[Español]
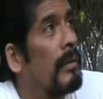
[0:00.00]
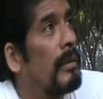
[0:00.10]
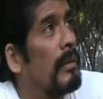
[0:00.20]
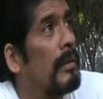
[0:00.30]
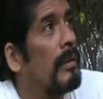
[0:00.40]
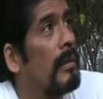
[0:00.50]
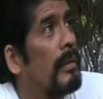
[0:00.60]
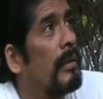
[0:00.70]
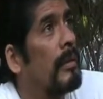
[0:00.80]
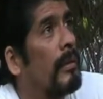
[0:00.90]
Para
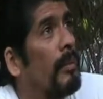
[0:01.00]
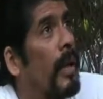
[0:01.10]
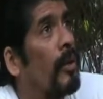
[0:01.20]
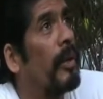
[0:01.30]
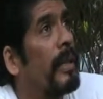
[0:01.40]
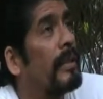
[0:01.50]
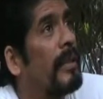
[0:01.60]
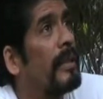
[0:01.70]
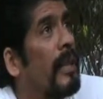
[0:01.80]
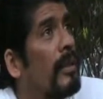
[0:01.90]
congresista. Para
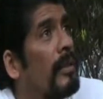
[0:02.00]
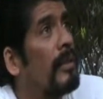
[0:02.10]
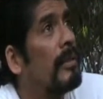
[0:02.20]
congresista, ¿no?